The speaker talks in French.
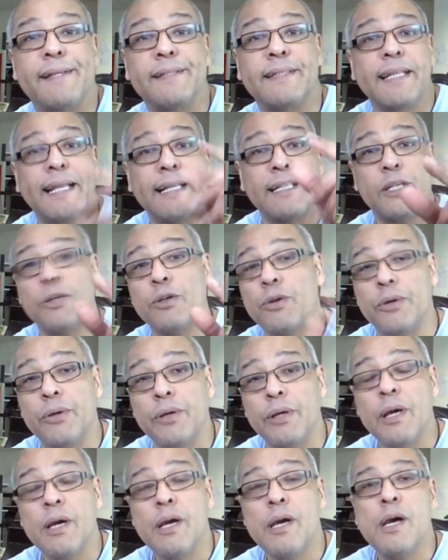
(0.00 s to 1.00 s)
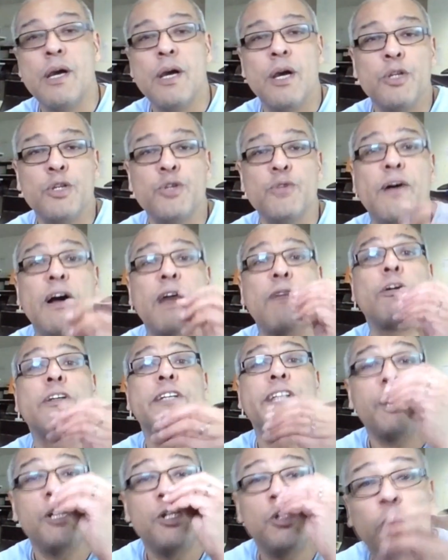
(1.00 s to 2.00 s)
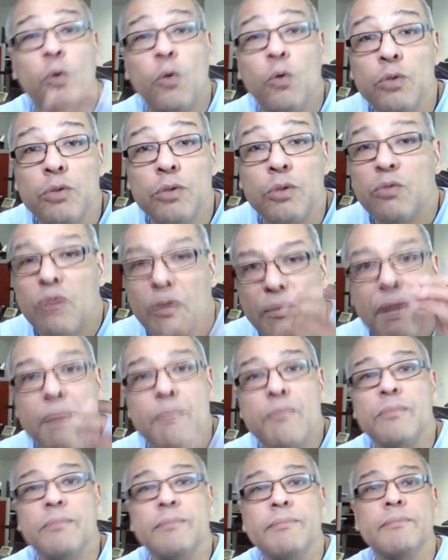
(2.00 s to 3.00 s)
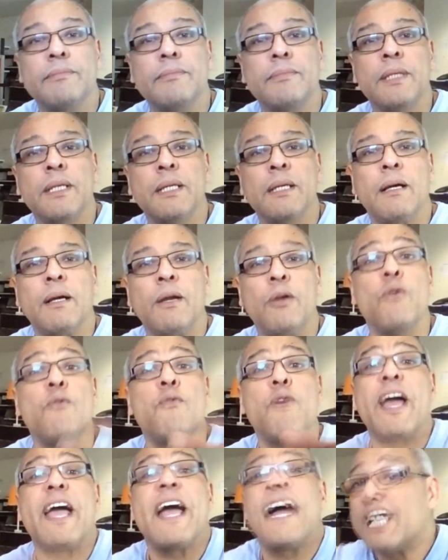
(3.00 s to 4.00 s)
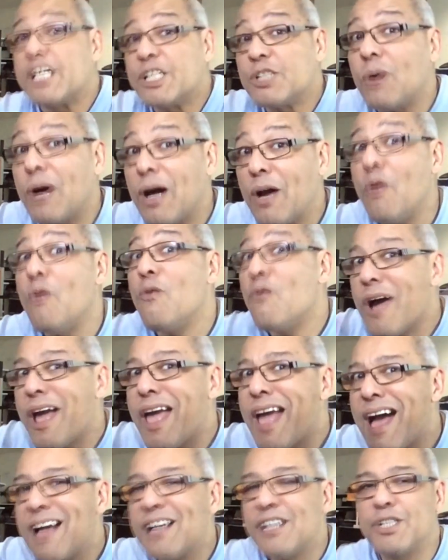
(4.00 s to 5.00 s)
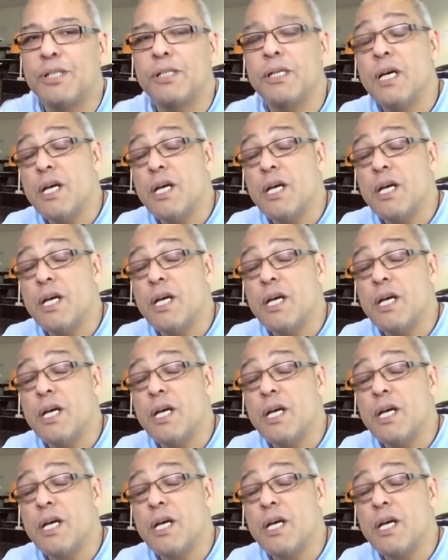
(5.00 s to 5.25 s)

C'est-à-dire que tu vas avoir des choses que toi-même. Le voyage, le voyage.